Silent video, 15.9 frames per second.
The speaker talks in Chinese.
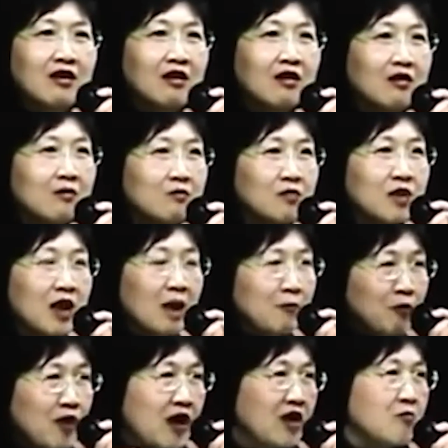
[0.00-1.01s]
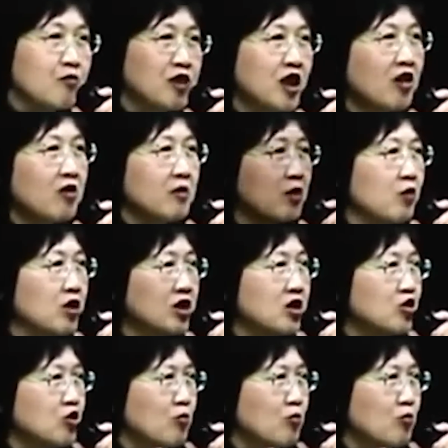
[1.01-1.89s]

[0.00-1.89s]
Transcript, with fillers: 哦，啊，不然你不要也没关系，